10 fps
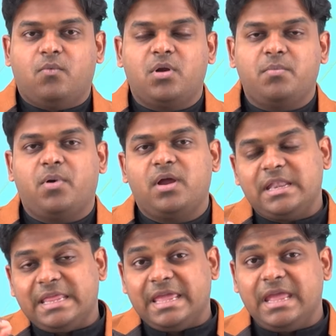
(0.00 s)
ஒன்
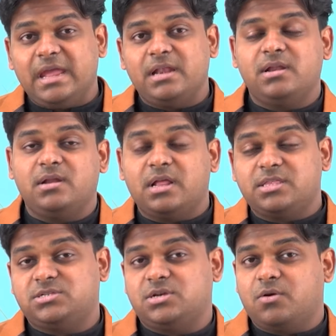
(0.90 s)
பாயிண்ட் ஏழு
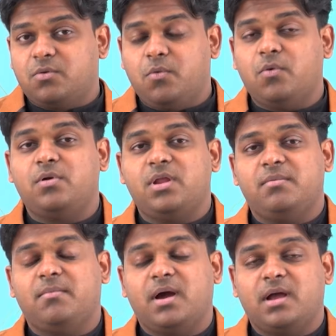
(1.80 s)
லட்ச கோடி
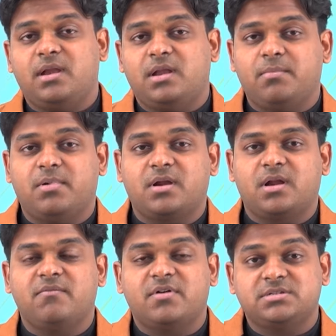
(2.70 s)
மக்கள் என்ன
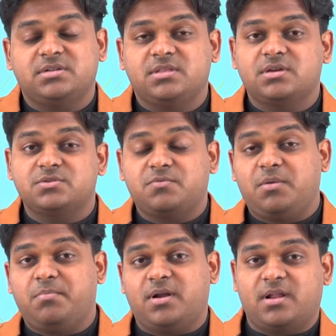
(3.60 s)
பண்ணுறாங்கன்னா வருஷத்துக்கு
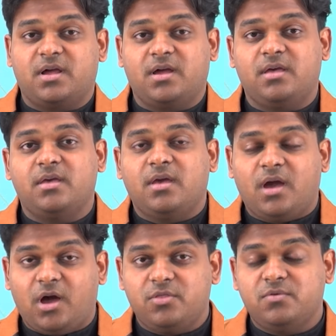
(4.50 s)
ஸ்வைப் பண்ணுறாங்க
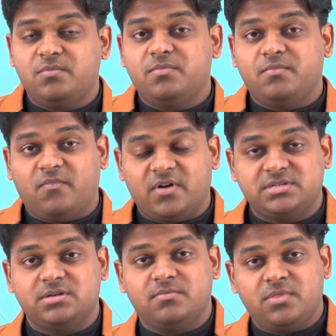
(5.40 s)
அதுவும்
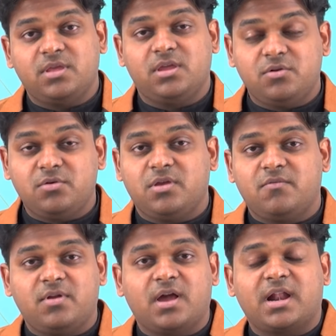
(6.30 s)
வருஷம் வந்து இன்னும்
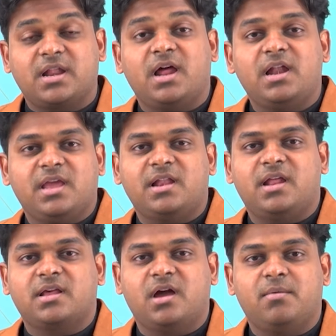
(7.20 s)
எவ்வளோ
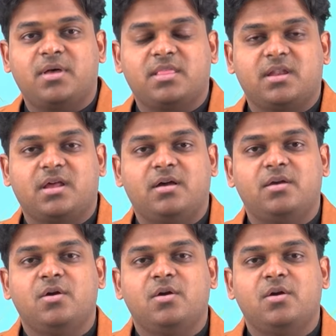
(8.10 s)
கடனாளிகளாக இருக்காங்க பார்த்தீங்கன்னா